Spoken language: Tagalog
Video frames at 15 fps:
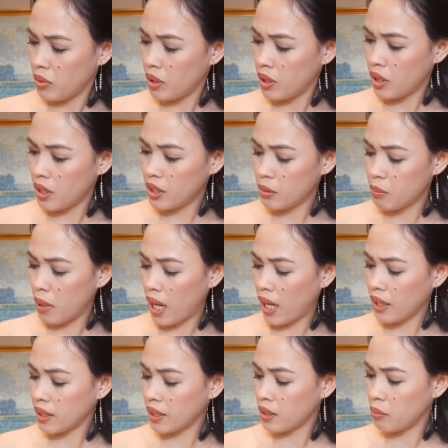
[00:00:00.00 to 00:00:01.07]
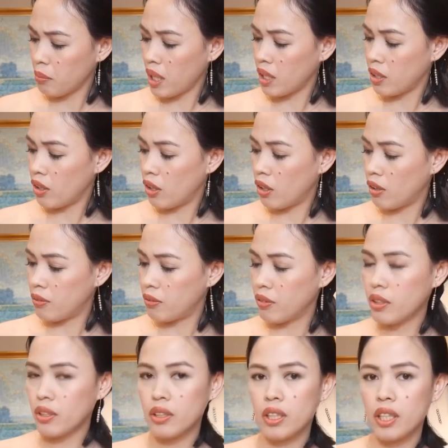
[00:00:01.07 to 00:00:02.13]
this bag is made of
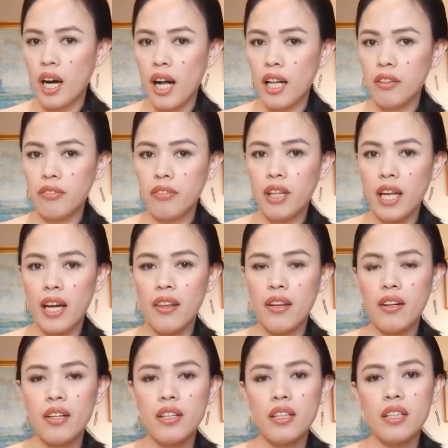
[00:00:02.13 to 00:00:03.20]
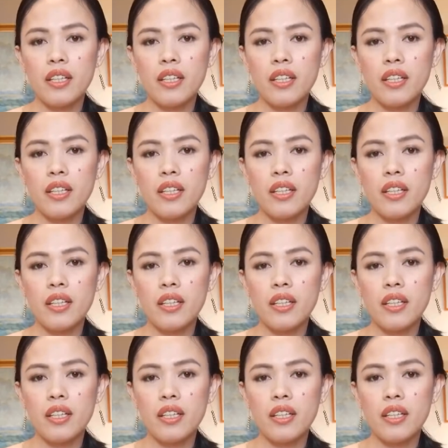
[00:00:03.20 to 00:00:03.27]
calf leather